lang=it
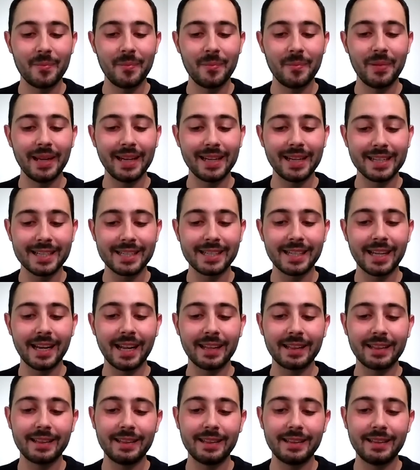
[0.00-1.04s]
Per essere
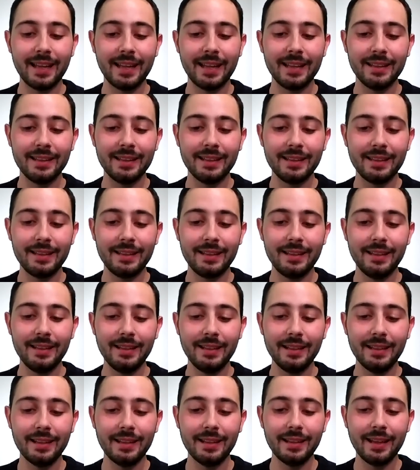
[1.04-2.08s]

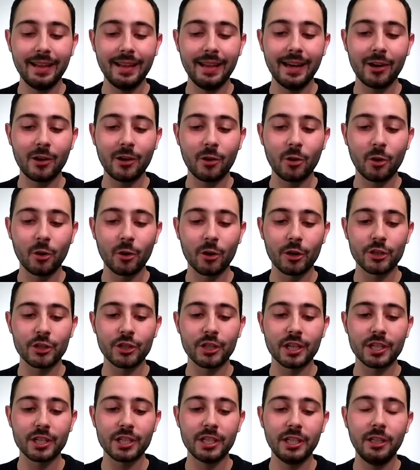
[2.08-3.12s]
attenti e
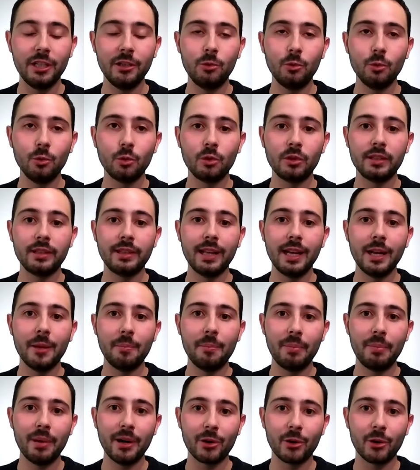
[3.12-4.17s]
accorgersi di tutte le
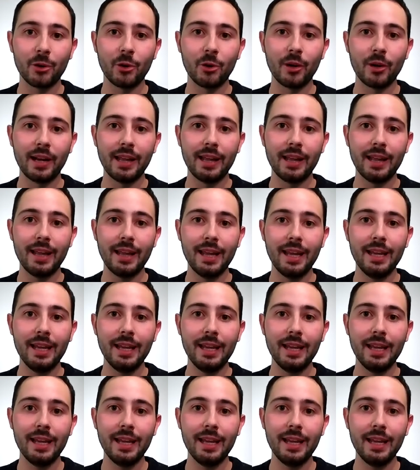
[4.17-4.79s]
parole